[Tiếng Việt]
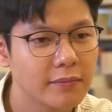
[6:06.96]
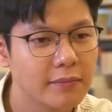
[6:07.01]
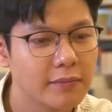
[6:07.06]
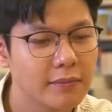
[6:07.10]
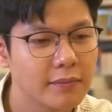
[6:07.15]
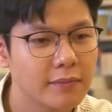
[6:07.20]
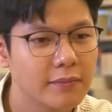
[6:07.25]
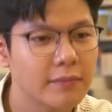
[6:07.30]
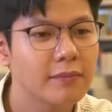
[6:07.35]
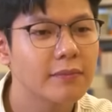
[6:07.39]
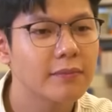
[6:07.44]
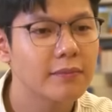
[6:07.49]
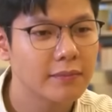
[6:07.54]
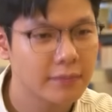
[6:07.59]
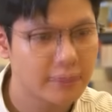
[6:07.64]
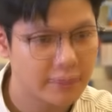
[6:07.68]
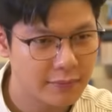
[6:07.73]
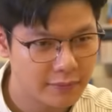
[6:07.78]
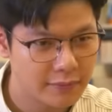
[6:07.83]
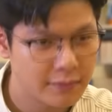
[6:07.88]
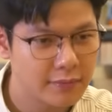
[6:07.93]
pháp luật vẫn
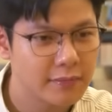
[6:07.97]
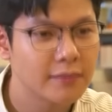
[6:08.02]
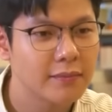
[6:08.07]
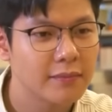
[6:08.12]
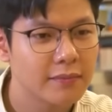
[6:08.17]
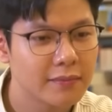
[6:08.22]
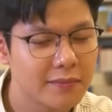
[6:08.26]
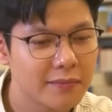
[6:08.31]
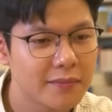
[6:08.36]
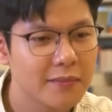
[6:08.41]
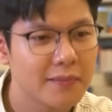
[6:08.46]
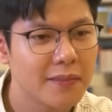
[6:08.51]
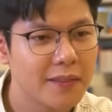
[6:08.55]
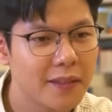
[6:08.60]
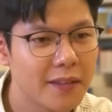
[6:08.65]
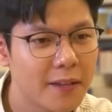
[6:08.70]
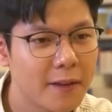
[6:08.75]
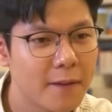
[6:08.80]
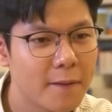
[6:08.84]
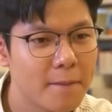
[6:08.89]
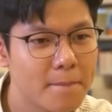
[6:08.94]
là một cái lựa
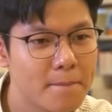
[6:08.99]
chọn